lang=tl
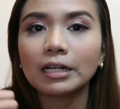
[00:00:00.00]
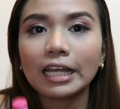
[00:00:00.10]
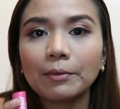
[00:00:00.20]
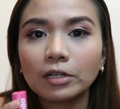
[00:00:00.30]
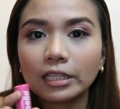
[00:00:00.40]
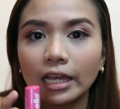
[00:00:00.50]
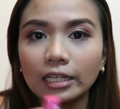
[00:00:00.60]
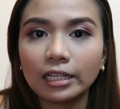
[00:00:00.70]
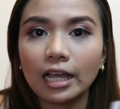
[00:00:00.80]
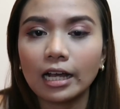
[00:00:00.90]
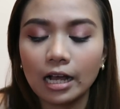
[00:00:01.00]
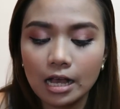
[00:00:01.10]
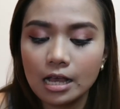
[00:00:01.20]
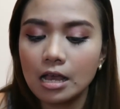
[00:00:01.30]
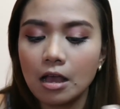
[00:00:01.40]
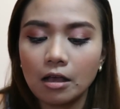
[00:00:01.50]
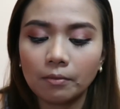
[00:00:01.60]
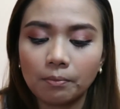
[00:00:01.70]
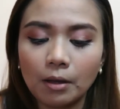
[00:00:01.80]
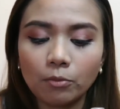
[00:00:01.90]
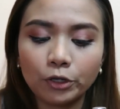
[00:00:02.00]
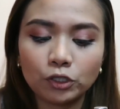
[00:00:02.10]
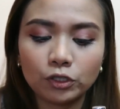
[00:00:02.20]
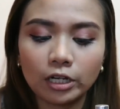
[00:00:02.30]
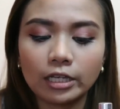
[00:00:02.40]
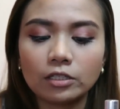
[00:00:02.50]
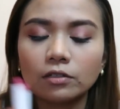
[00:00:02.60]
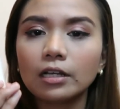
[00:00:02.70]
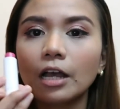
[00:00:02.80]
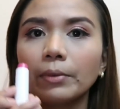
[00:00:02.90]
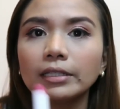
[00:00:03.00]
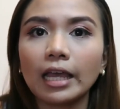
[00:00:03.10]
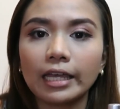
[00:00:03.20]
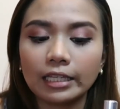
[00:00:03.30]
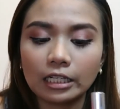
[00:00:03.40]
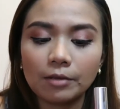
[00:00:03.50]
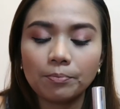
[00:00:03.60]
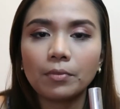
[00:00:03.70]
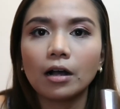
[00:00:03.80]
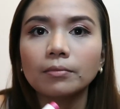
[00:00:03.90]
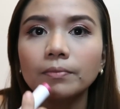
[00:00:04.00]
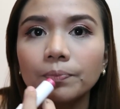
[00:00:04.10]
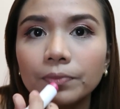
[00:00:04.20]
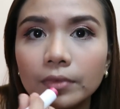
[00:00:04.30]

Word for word: maglagay muna tayo ng pang-moisturize. So, gagamit tayo ng lip balm.